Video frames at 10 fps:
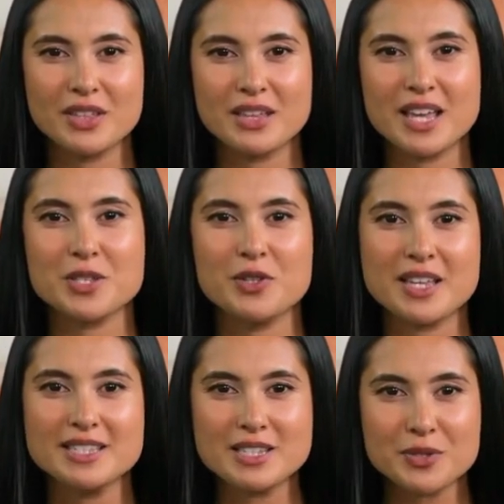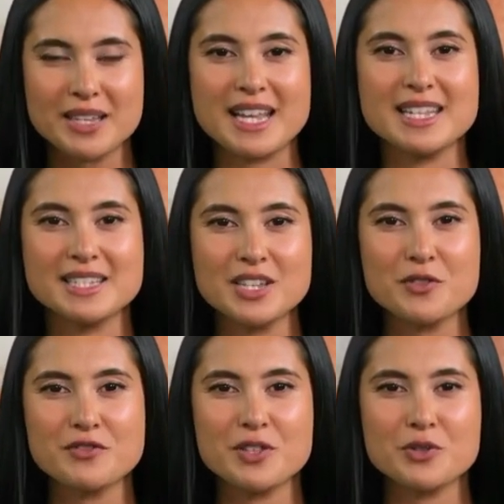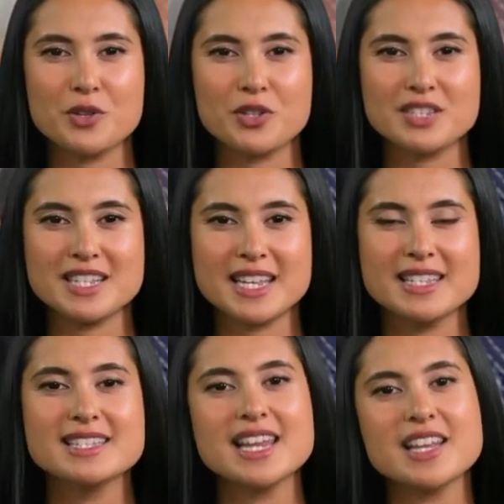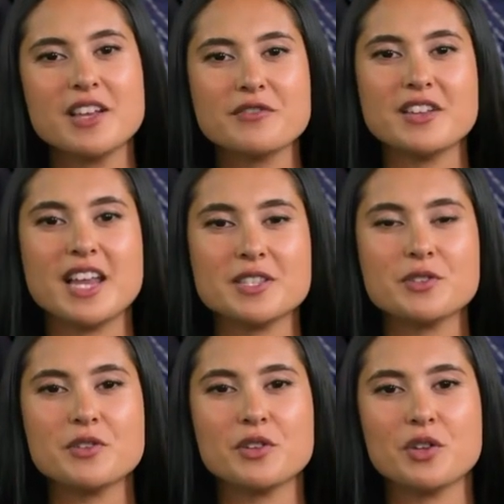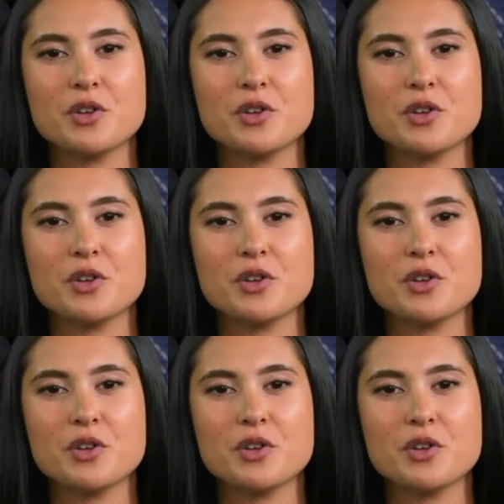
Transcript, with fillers: La collezione Dressy offre orologi dal design raffinato,